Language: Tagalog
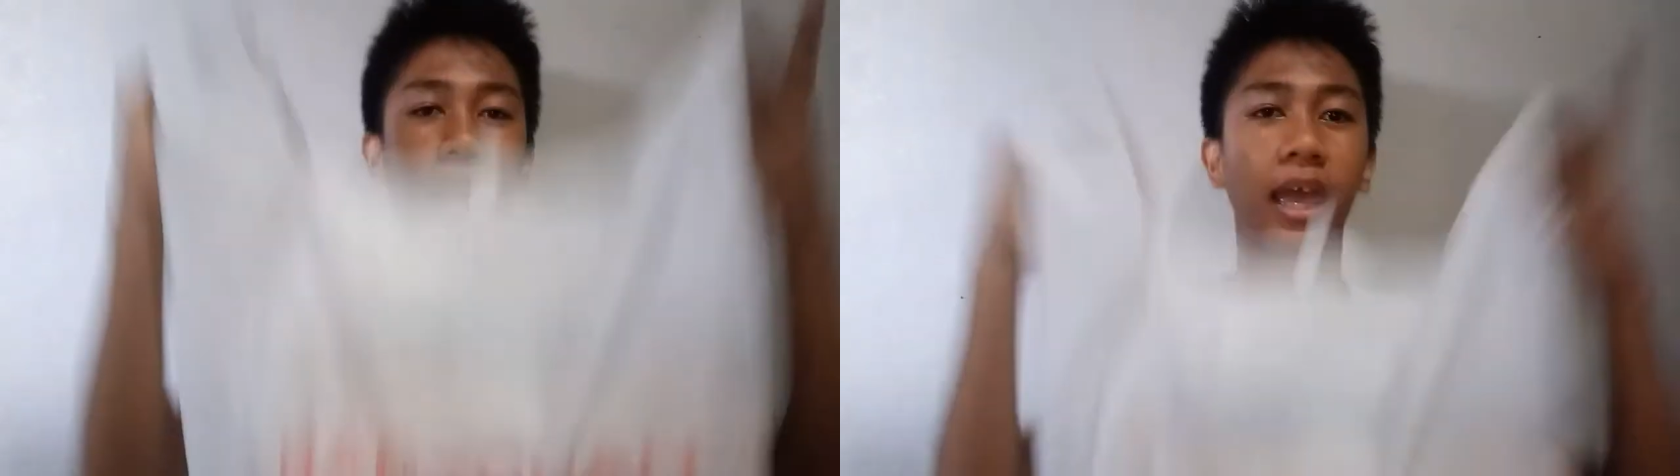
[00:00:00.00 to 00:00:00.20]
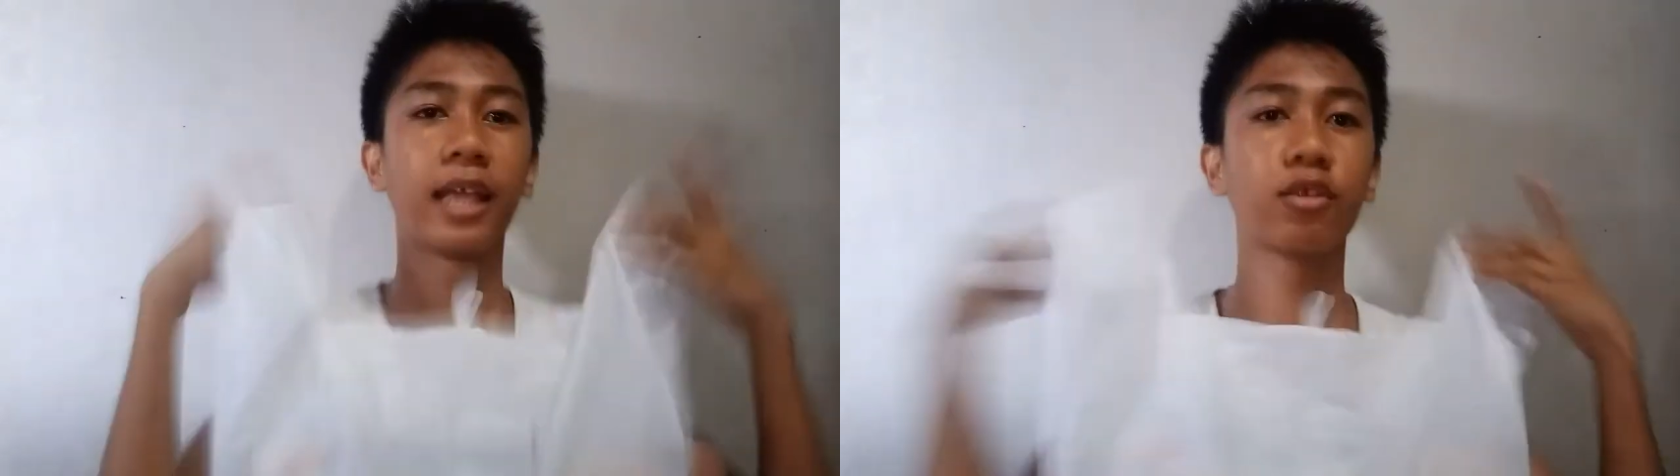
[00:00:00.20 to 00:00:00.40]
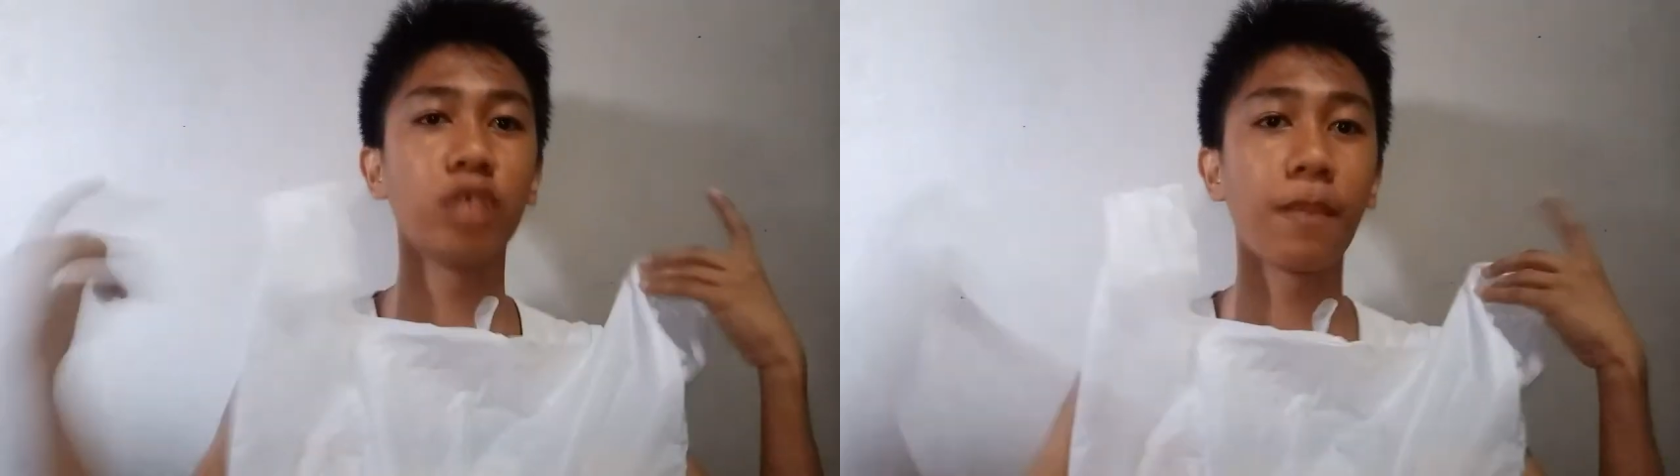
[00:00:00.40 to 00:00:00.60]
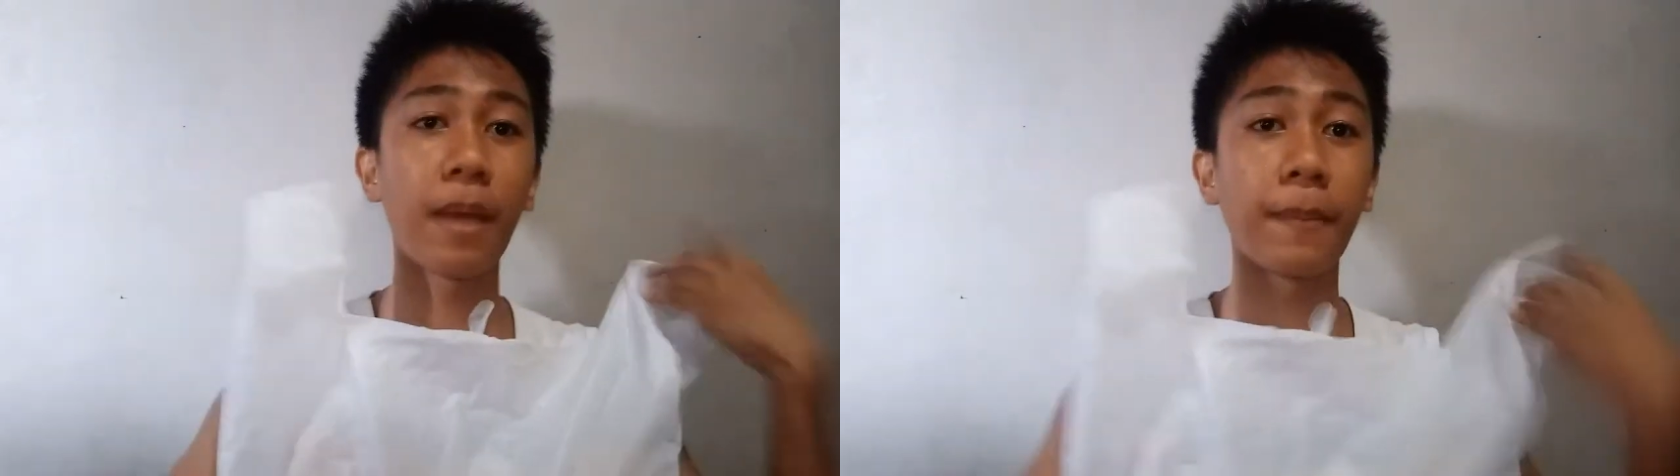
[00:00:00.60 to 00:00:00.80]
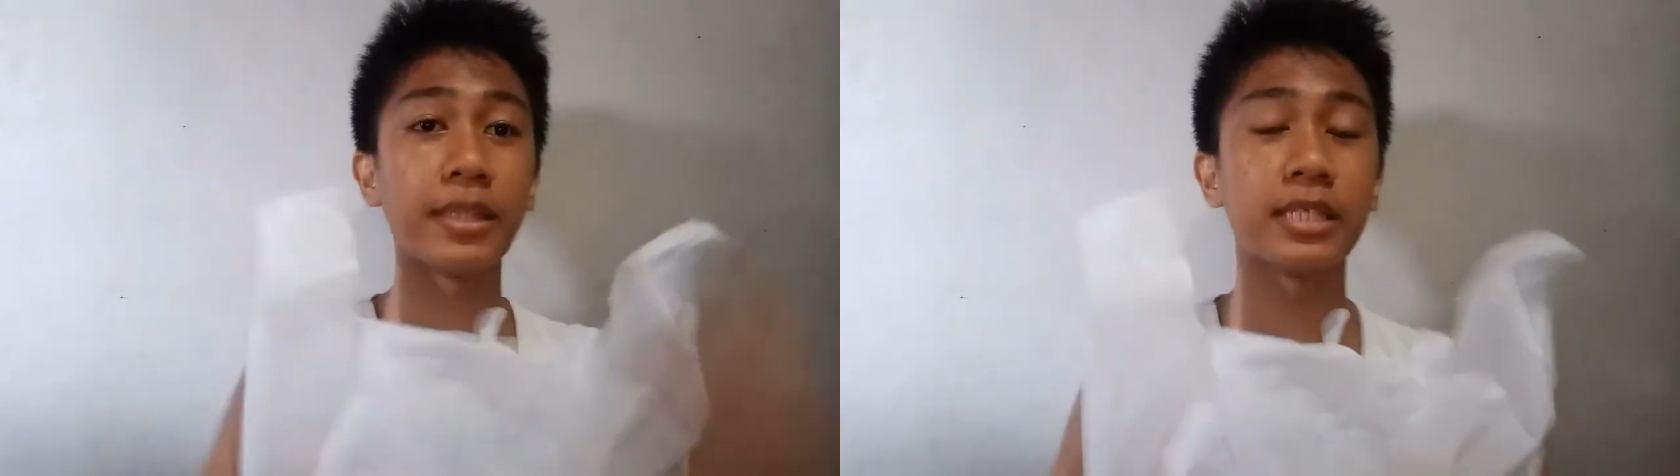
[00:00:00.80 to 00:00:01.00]
And kung
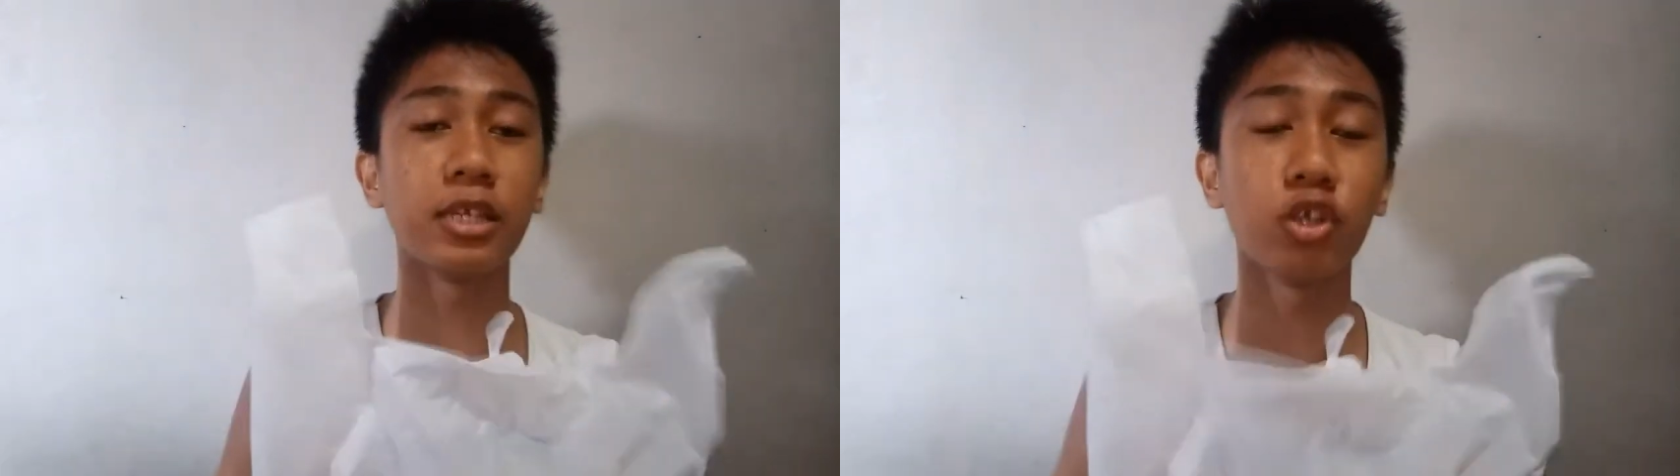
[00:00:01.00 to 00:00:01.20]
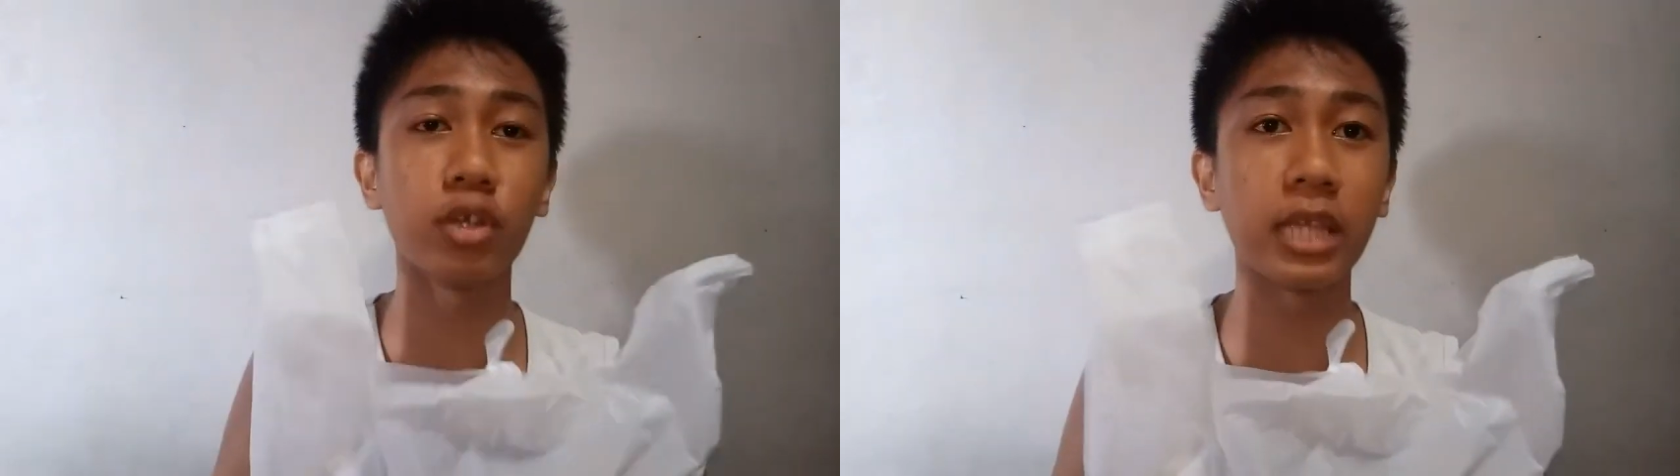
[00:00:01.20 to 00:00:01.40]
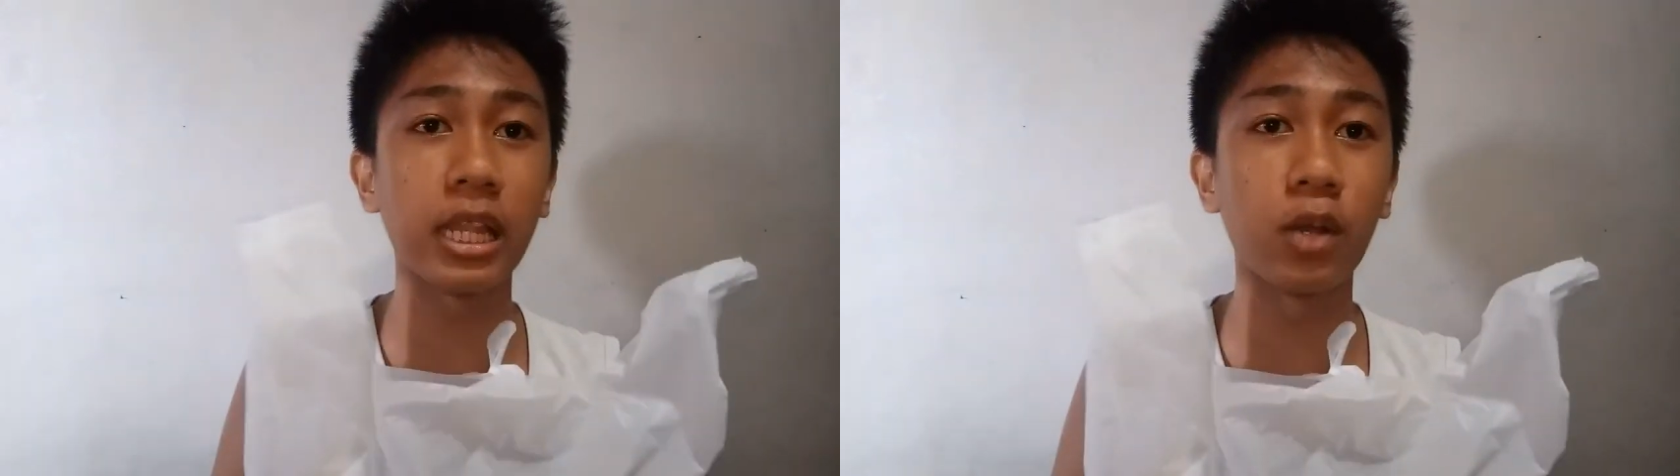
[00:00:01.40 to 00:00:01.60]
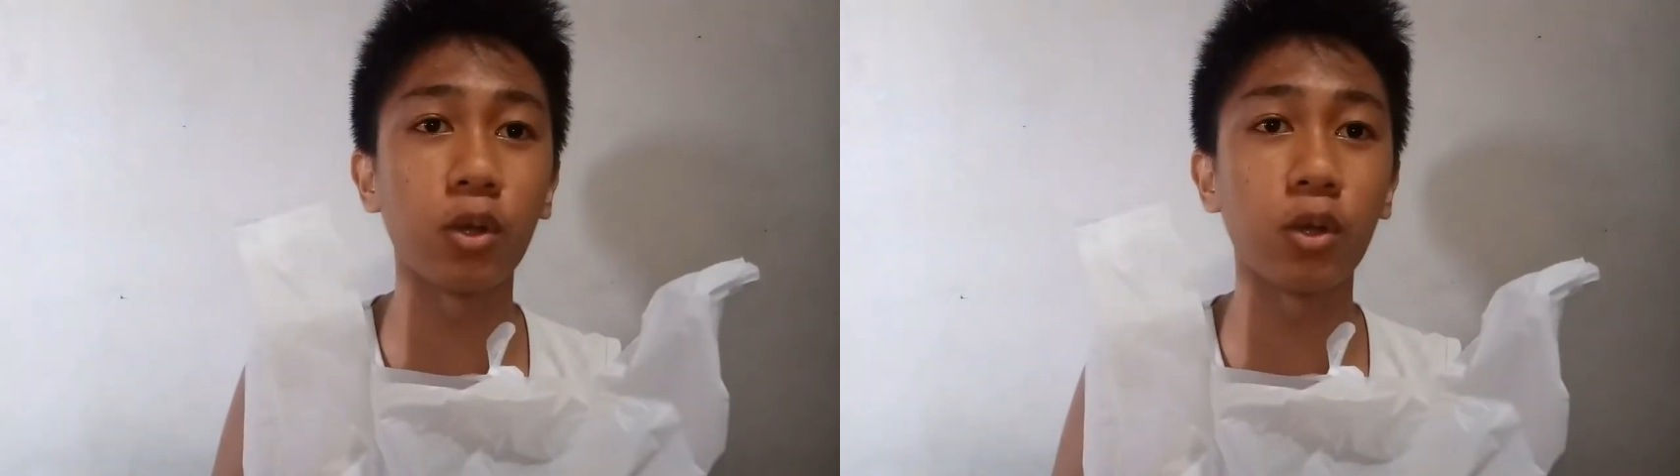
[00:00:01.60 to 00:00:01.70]
napapansin nyo yung ilaw